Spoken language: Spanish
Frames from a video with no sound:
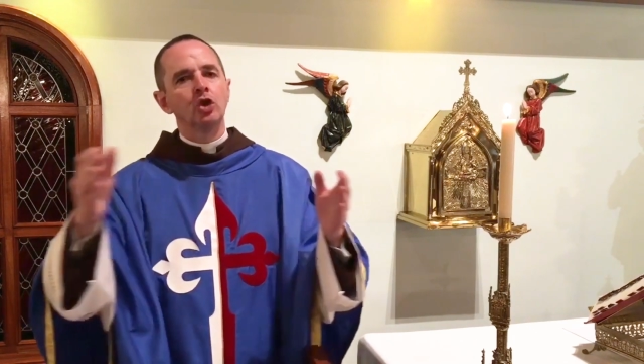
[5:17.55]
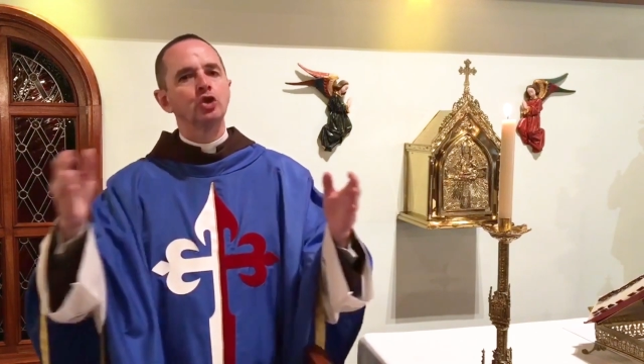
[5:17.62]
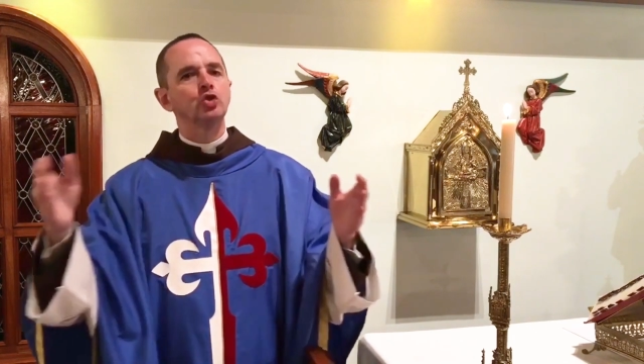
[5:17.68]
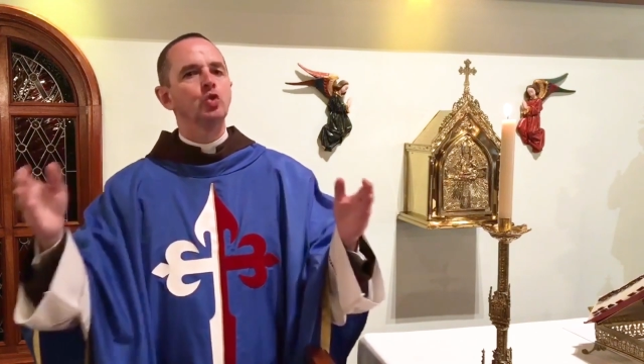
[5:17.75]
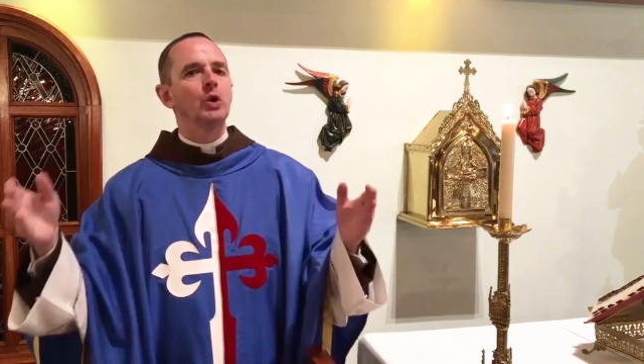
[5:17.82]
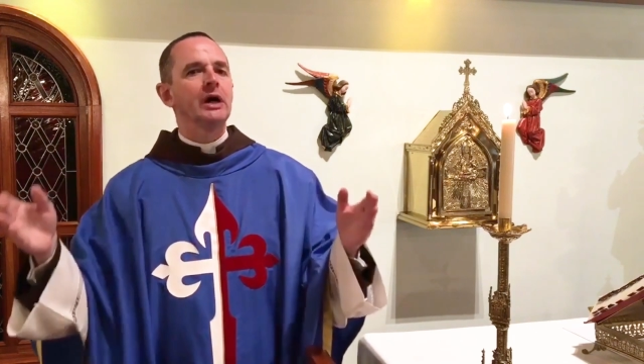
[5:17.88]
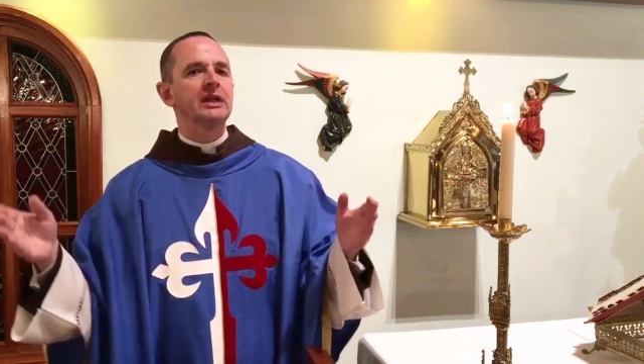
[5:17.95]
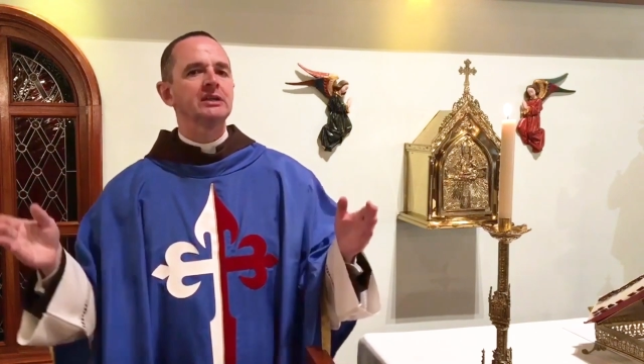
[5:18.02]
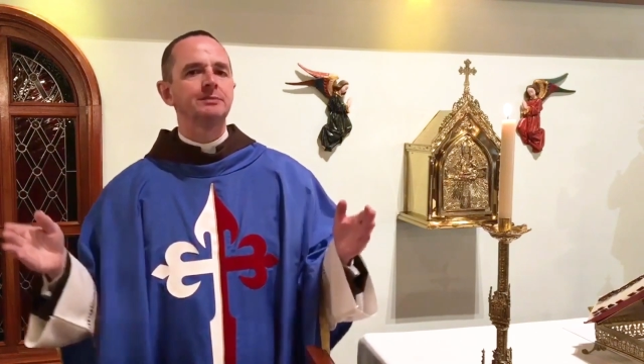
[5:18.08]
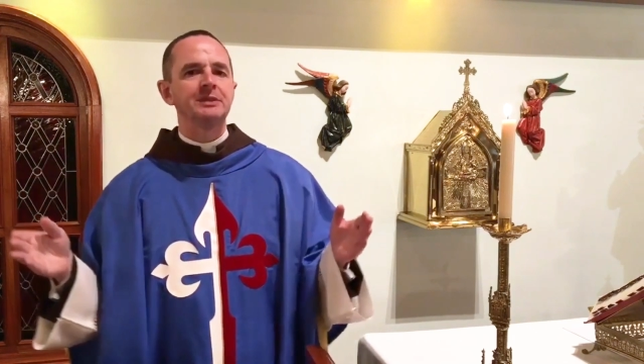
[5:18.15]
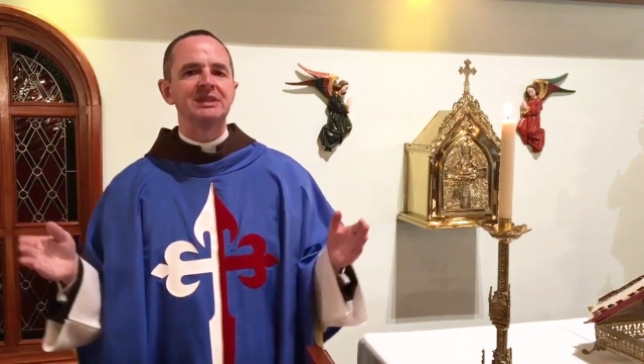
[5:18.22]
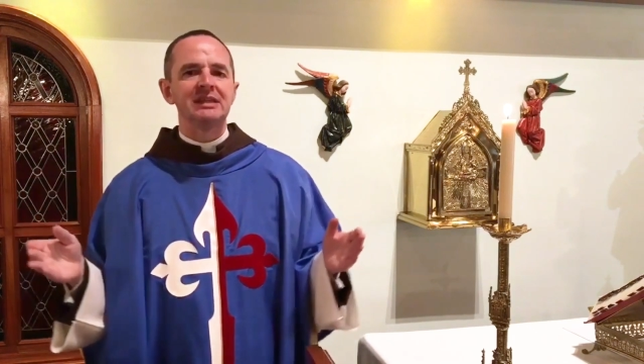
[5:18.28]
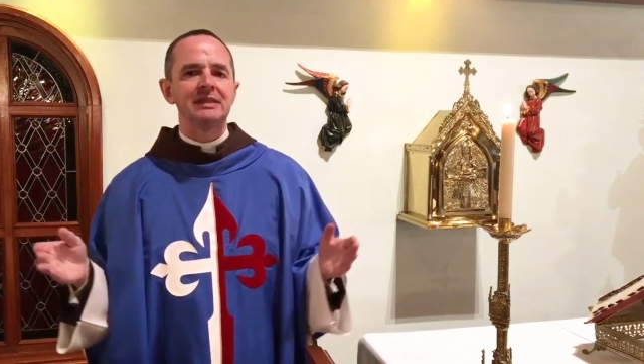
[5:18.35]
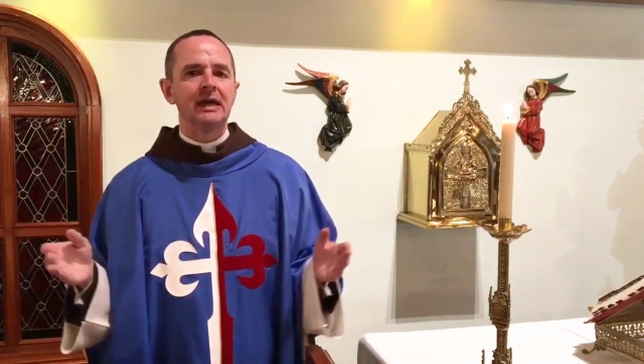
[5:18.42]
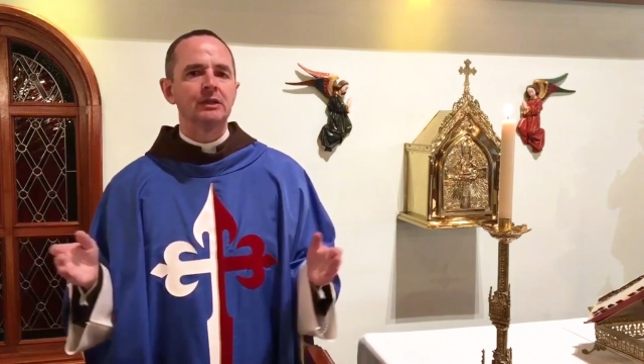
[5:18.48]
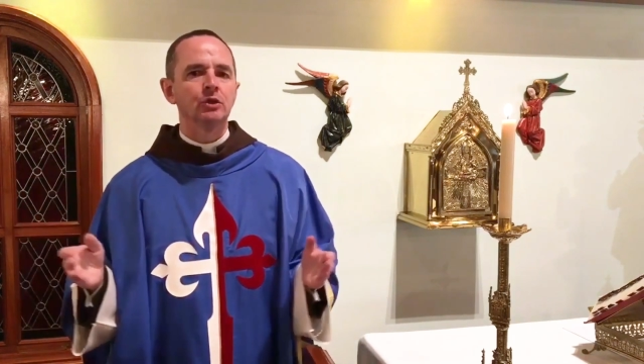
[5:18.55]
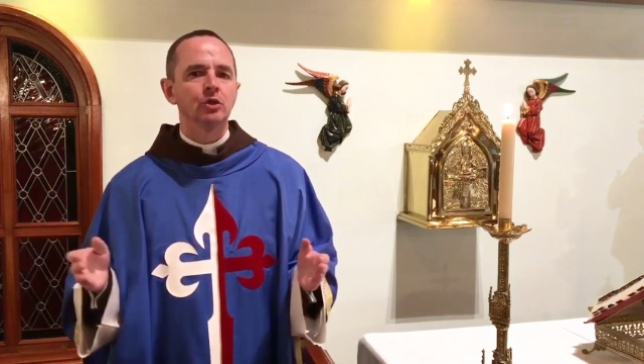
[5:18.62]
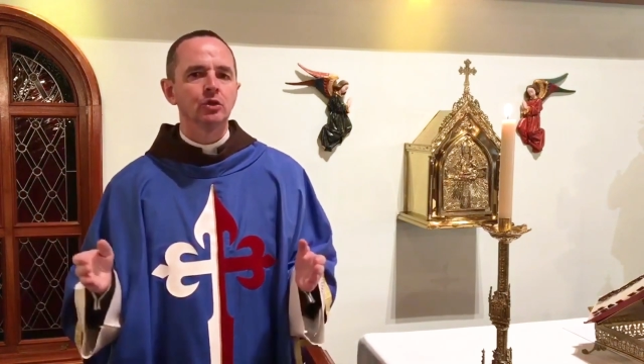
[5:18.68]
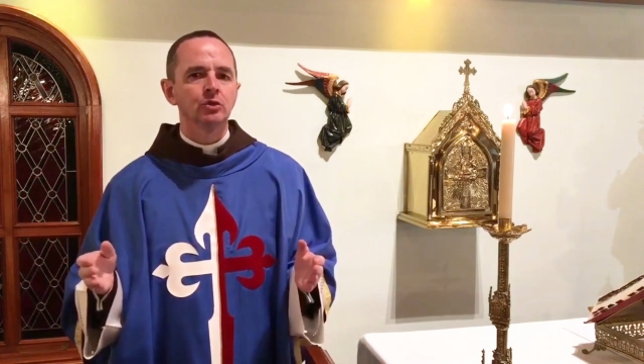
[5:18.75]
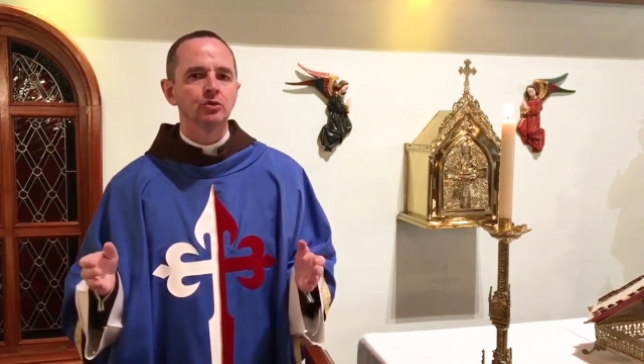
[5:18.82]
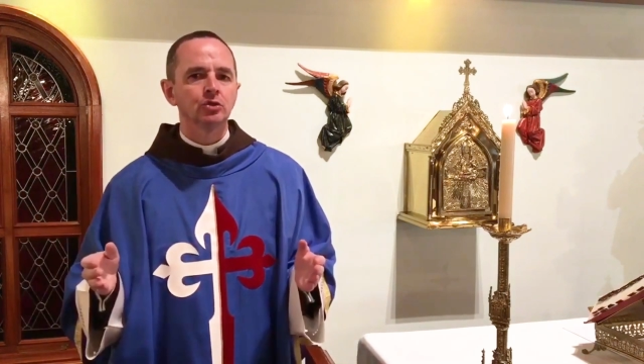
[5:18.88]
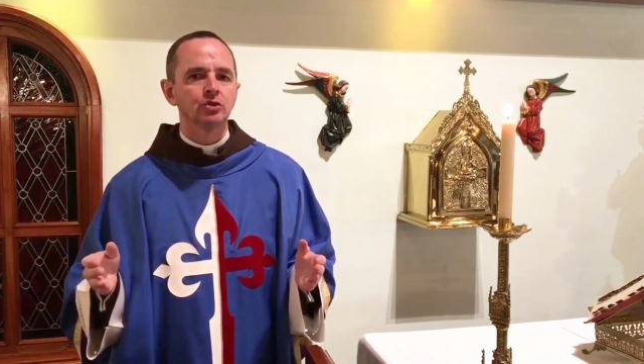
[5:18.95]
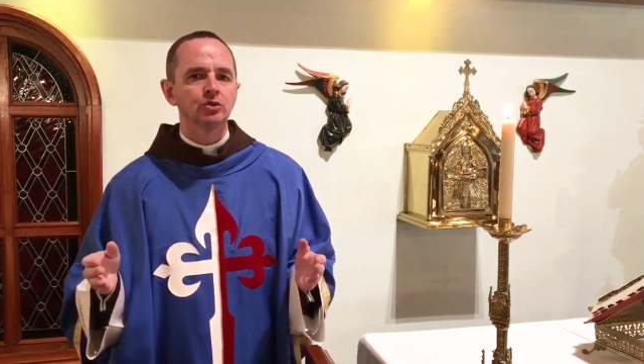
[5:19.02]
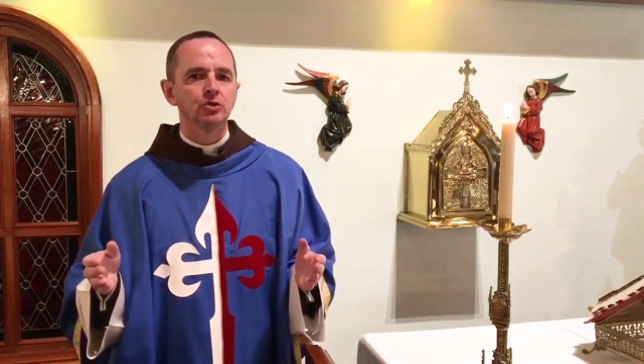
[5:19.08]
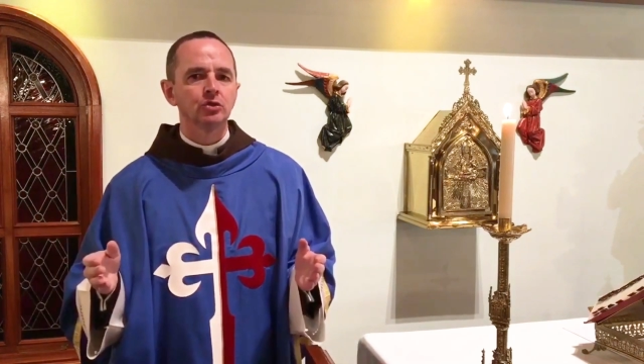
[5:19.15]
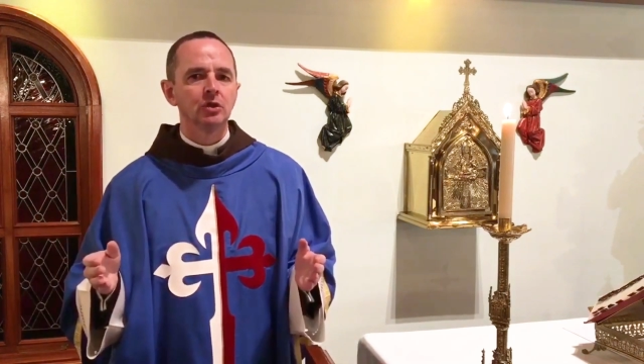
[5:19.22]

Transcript: los lugares visitándonos.